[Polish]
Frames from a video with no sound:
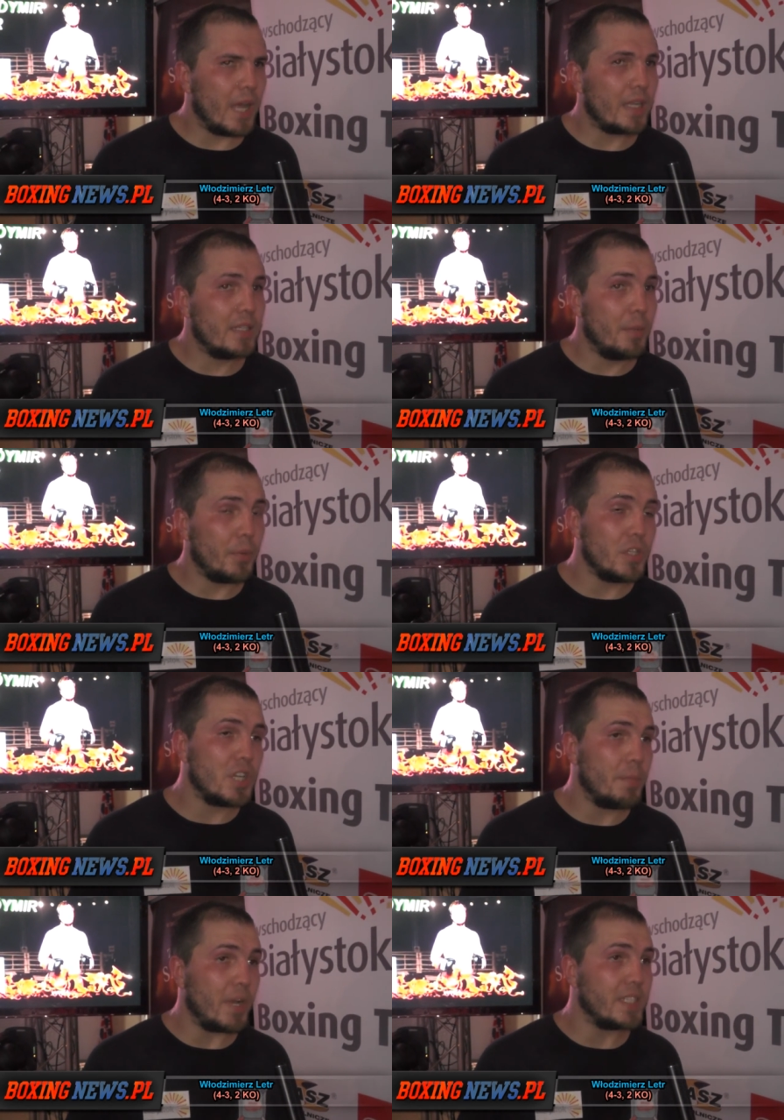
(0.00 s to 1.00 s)
tak, te
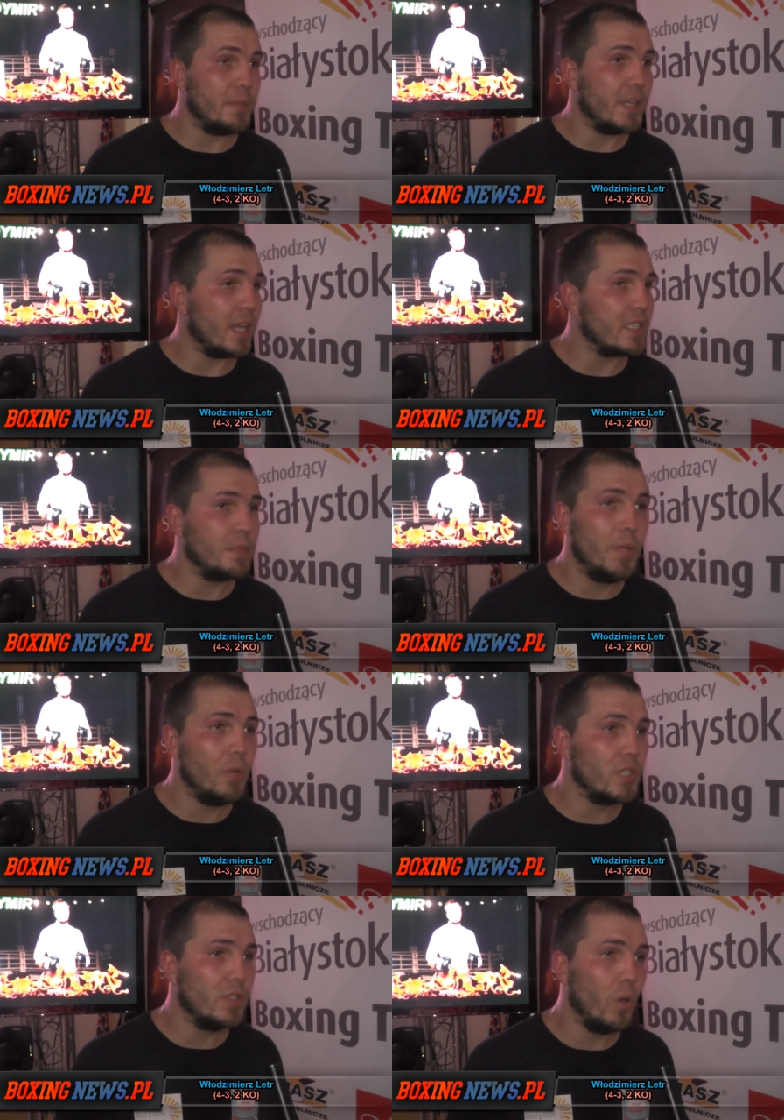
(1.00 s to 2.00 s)
poniżej pasy mnie tak
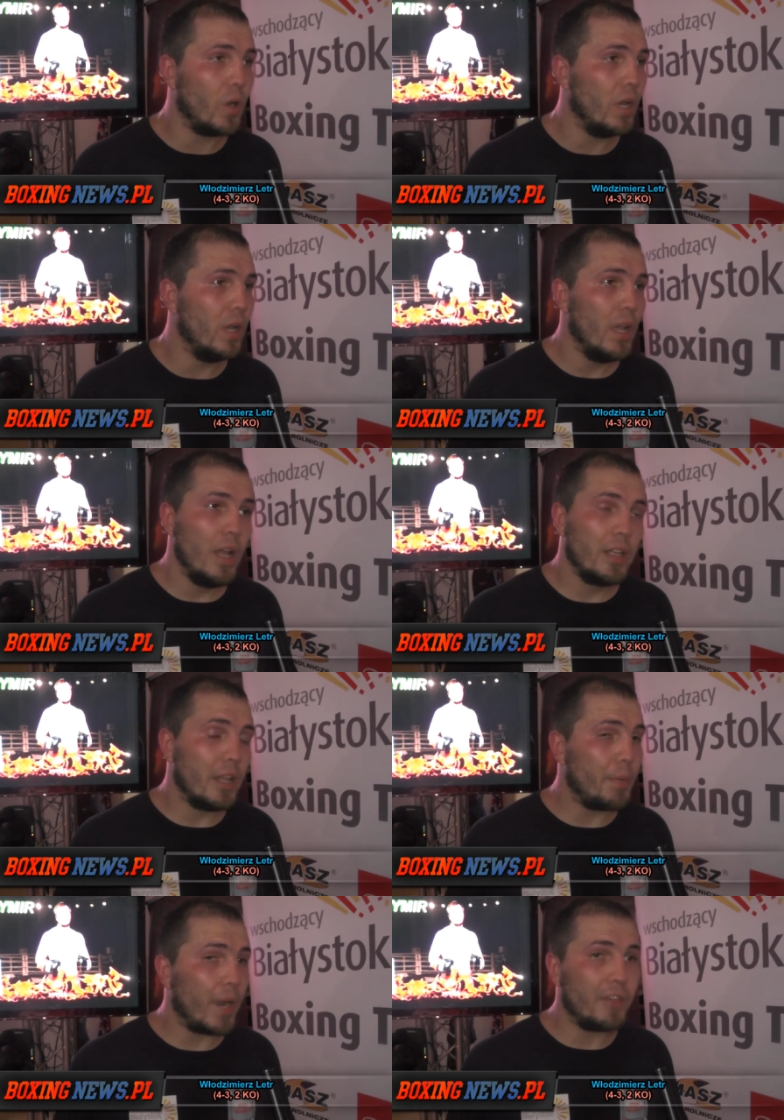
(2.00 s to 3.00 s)
zbiły z nóg.
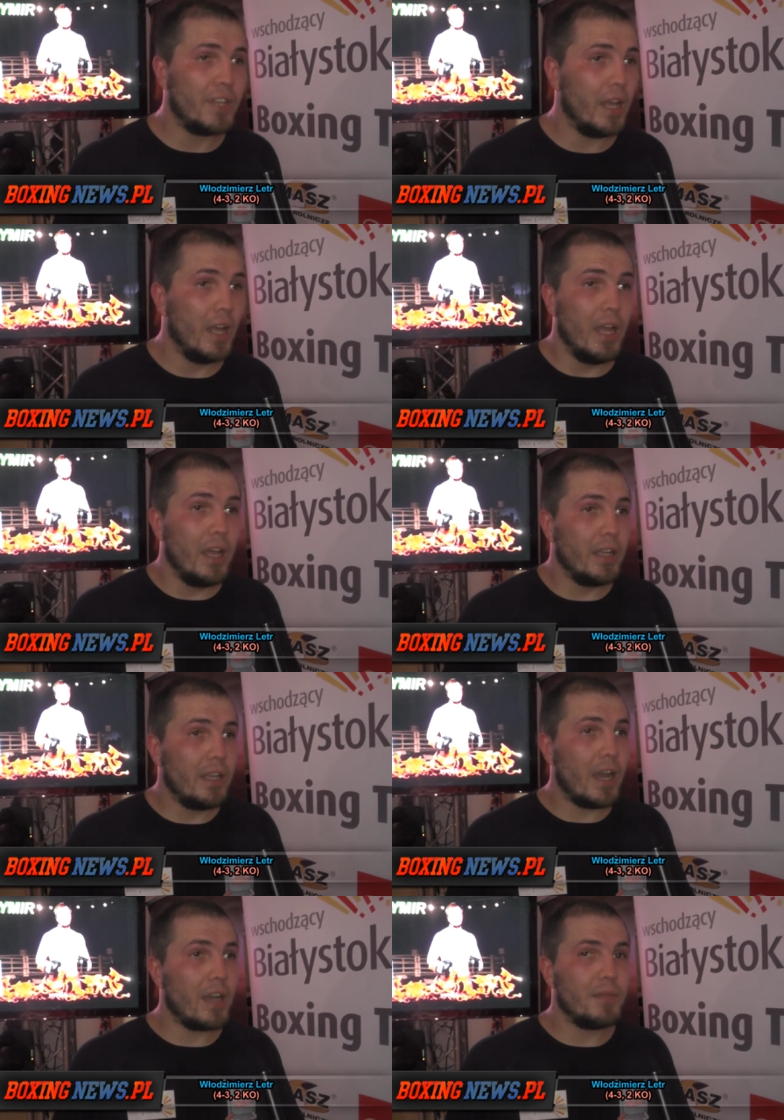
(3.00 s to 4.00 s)
Naprawdę.
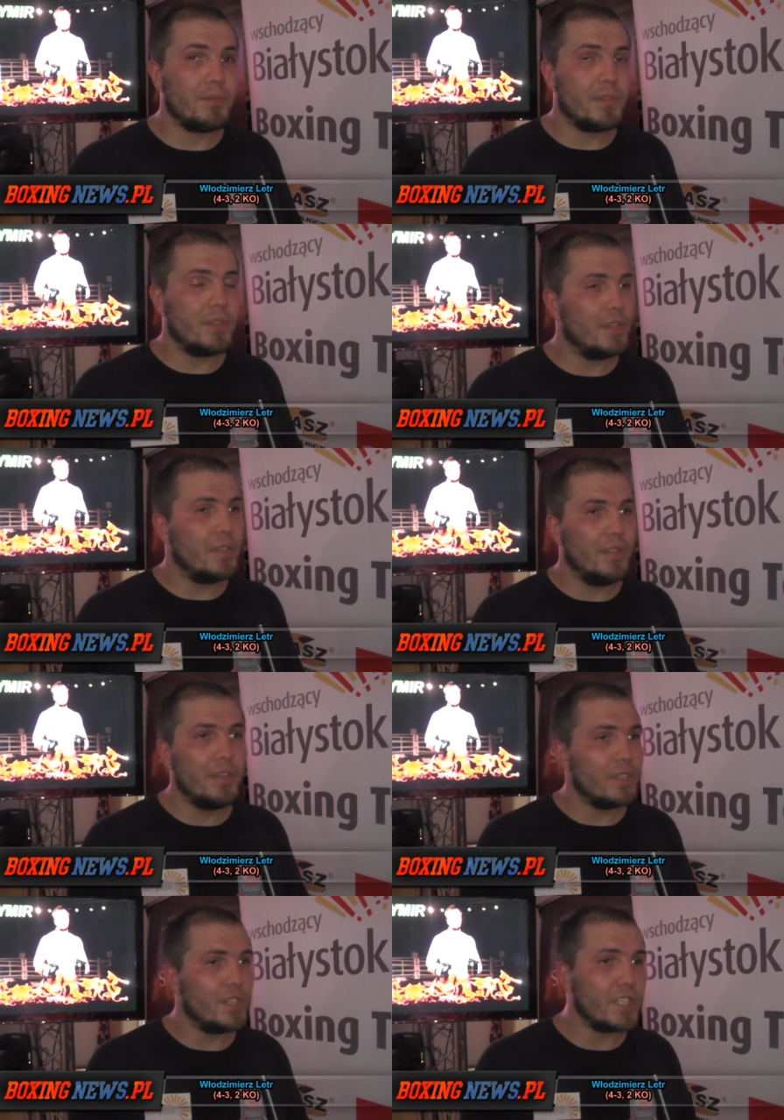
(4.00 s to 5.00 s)
Ja
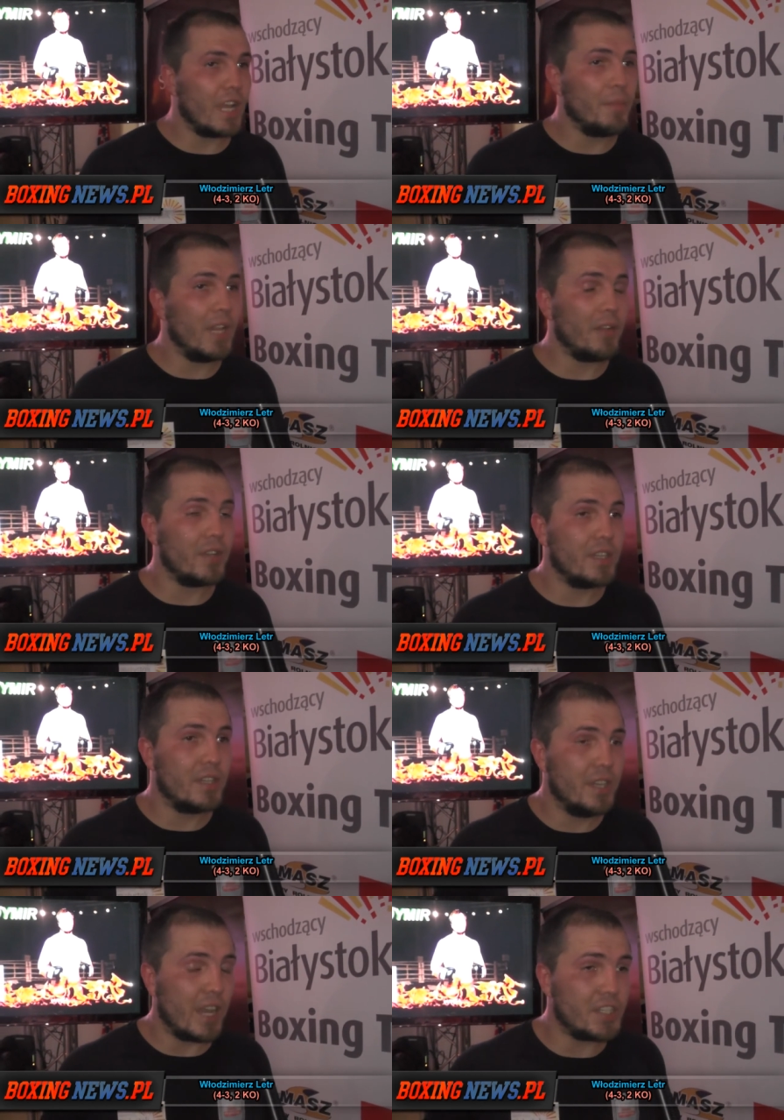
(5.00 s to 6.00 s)
czasami nawet
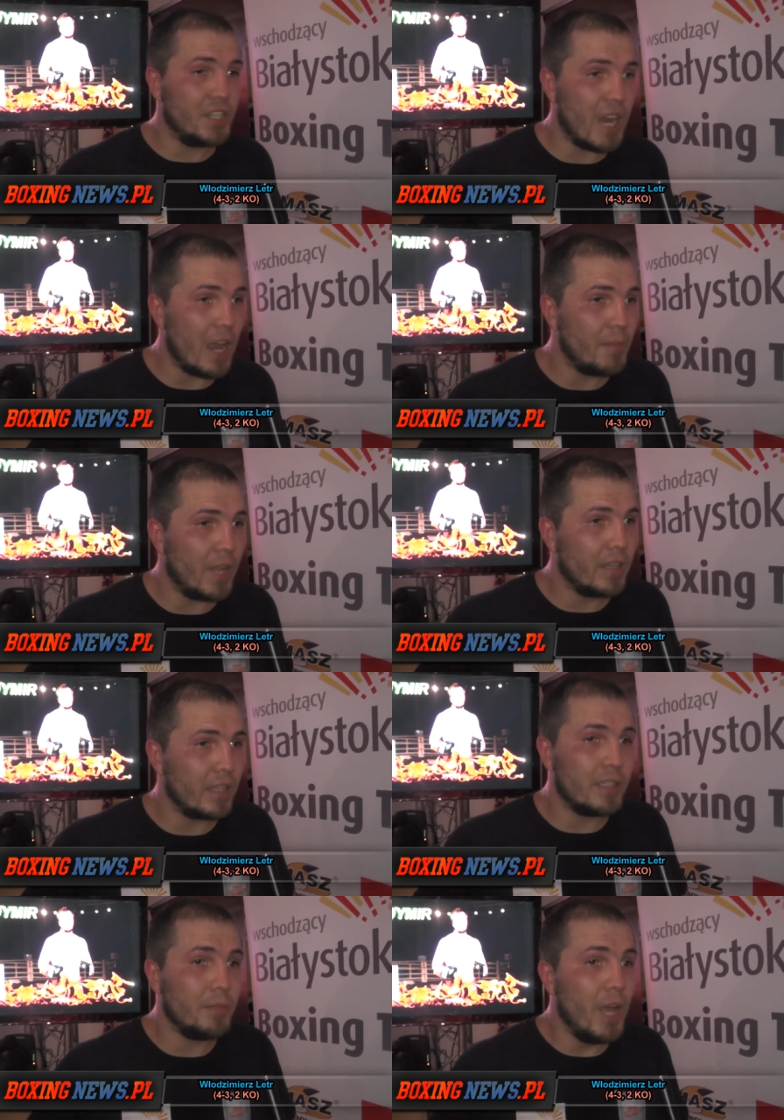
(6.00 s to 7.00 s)
jak siedziałem na,
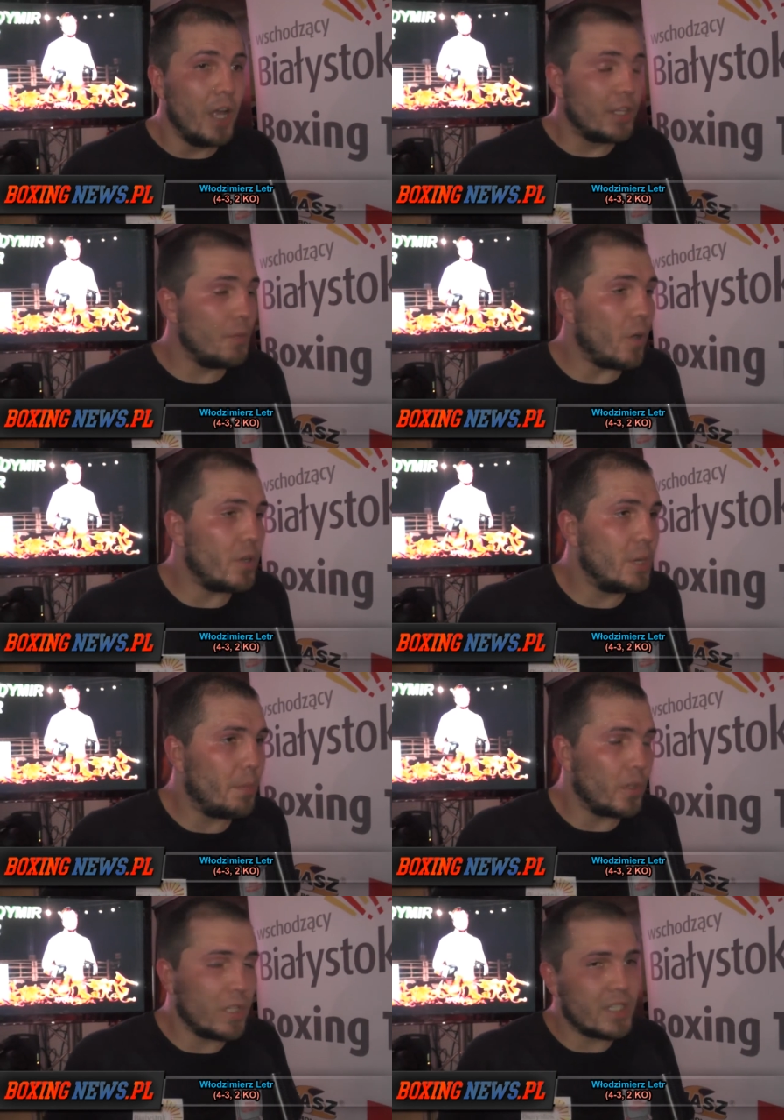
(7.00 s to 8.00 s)
na tym, nie mogłem się
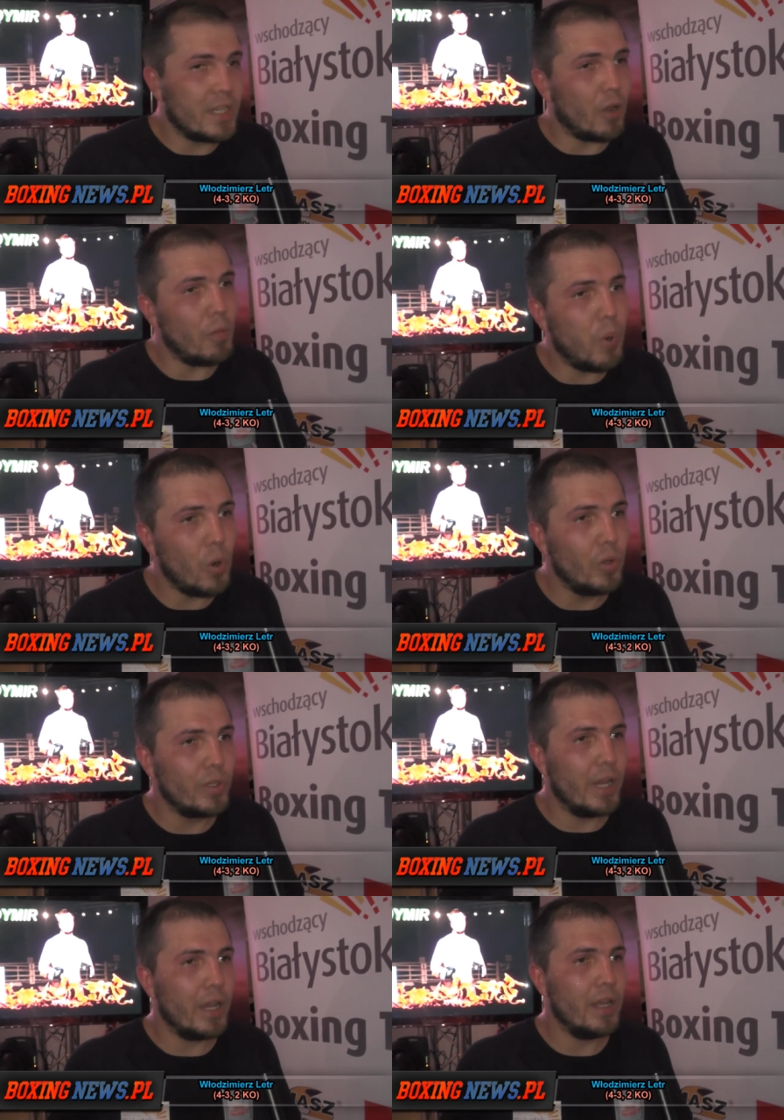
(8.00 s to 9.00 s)
podnieść z tego
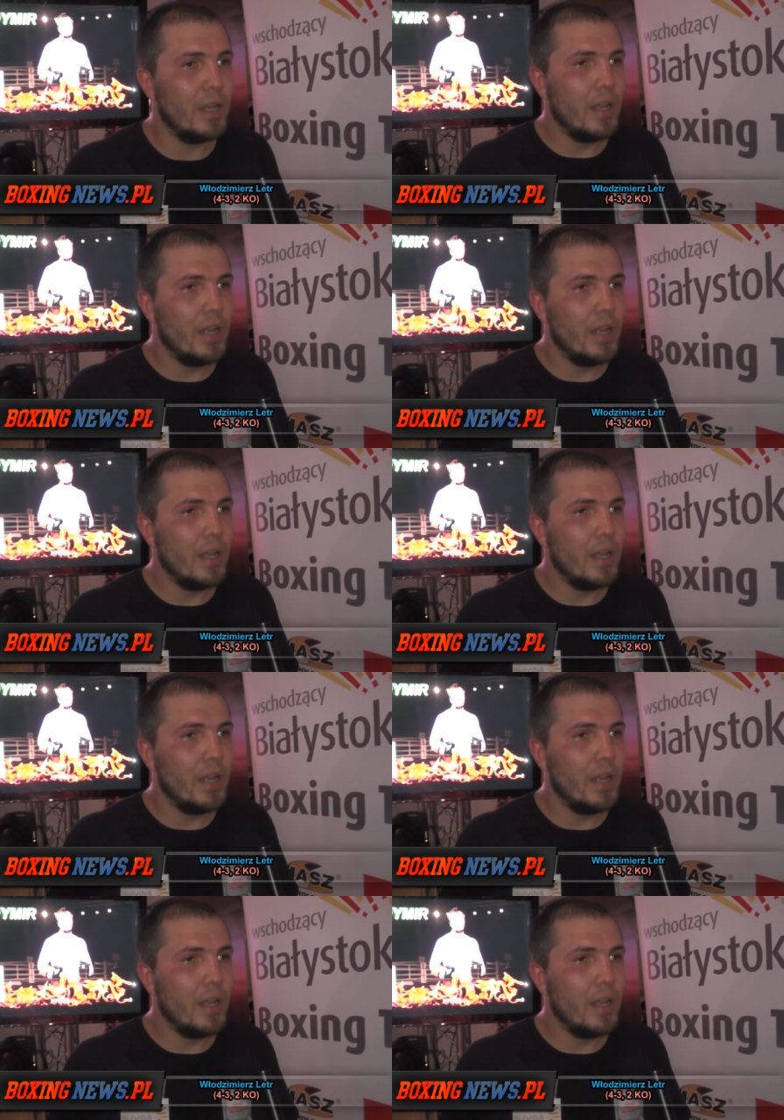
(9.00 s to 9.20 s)
bólu, nie?